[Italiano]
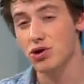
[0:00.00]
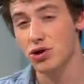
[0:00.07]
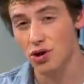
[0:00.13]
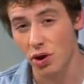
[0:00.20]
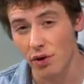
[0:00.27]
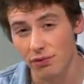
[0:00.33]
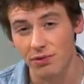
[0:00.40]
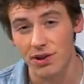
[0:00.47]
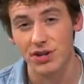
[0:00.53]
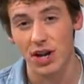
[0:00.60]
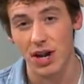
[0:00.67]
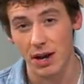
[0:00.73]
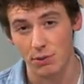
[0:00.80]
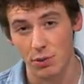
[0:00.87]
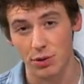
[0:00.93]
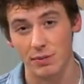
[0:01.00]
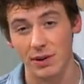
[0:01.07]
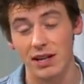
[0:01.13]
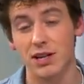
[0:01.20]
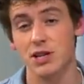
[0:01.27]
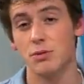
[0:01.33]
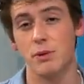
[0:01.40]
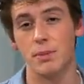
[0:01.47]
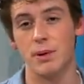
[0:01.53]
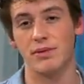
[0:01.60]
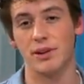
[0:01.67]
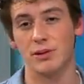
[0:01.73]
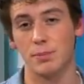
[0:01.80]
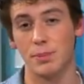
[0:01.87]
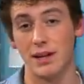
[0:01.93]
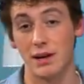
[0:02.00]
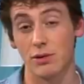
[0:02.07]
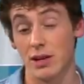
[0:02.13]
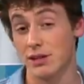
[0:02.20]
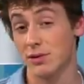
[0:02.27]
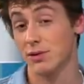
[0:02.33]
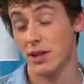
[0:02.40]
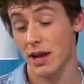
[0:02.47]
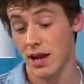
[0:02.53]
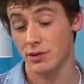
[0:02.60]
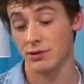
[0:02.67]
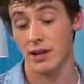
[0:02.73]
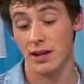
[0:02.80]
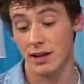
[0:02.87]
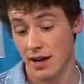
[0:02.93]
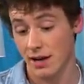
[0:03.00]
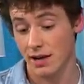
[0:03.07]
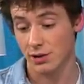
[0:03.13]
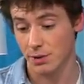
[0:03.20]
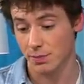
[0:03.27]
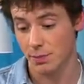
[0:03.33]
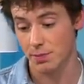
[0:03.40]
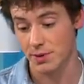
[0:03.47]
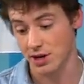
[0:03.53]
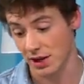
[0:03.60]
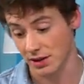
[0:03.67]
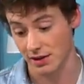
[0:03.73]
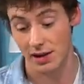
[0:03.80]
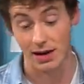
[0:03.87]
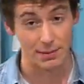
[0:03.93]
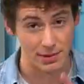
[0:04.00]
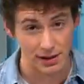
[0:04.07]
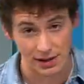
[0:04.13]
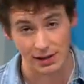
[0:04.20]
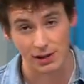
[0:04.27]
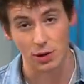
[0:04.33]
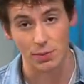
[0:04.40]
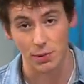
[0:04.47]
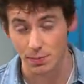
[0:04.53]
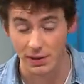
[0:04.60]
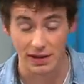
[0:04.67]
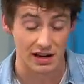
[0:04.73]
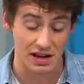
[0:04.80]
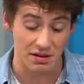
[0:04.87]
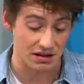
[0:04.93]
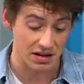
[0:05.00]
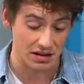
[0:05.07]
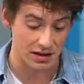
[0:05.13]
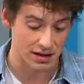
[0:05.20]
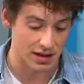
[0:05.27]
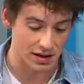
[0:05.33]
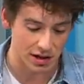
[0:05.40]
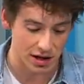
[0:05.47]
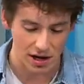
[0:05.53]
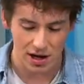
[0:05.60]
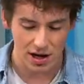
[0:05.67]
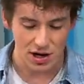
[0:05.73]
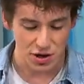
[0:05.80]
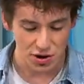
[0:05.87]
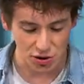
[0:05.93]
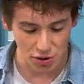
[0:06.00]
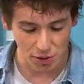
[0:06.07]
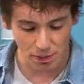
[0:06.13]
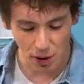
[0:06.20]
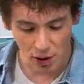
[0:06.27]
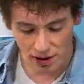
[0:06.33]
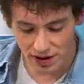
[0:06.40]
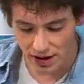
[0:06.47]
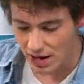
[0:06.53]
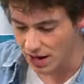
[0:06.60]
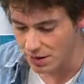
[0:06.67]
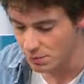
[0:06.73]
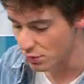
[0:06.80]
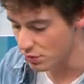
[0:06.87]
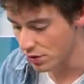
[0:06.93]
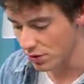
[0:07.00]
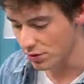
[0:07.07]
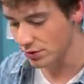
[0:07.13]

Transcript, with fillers: soffice e morbidissimo, perfetto per la colazione e non è neanche troppo pesante. Capirete dopo il perché, gli ingredienti sono sono pochi e il burro